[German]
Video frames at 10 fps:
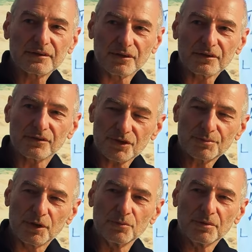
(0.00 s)
kann ganz
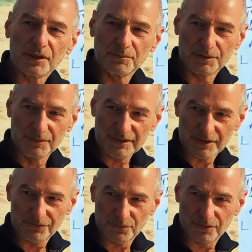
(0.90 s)
schwer umgehen mit
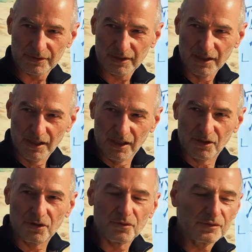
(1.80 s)
Misserfolg.
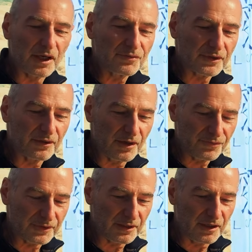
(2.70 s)
Und auf der,
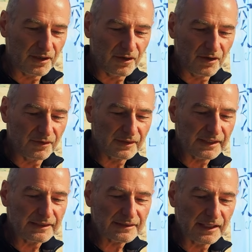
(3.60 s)
auf der
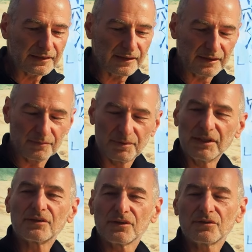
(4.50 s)
anderen Seite bin
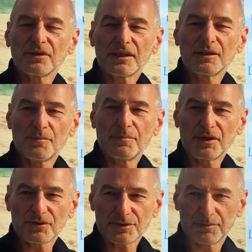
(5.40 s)
ich dann natürlich auch nicht mehr
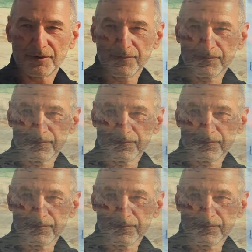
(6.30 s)
belastbar.